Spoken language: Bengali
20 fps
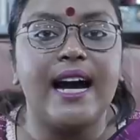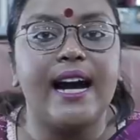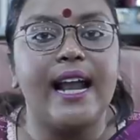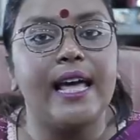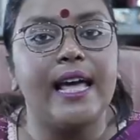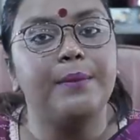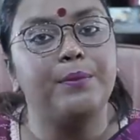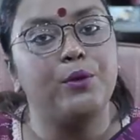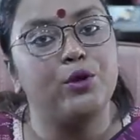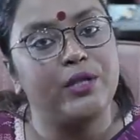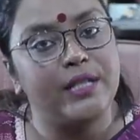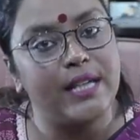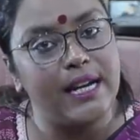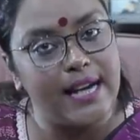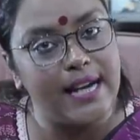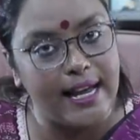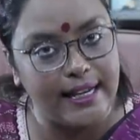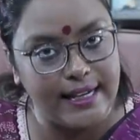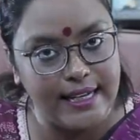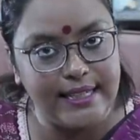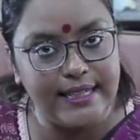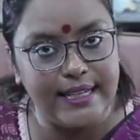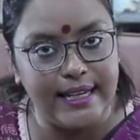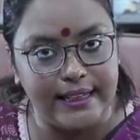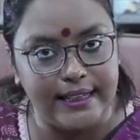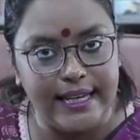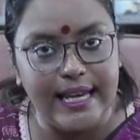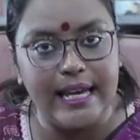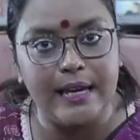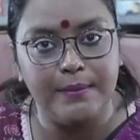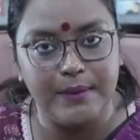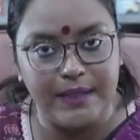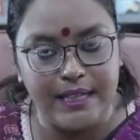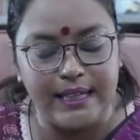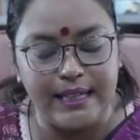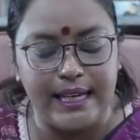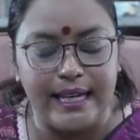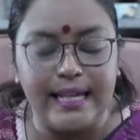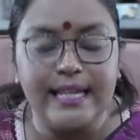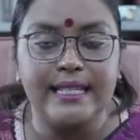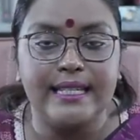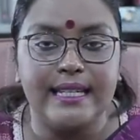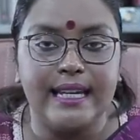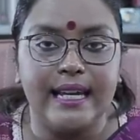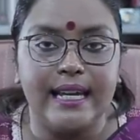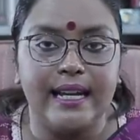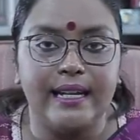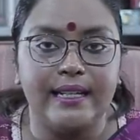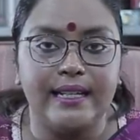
যারা এই পোস্টার লাগিয়েছেন কেএমসিতে যে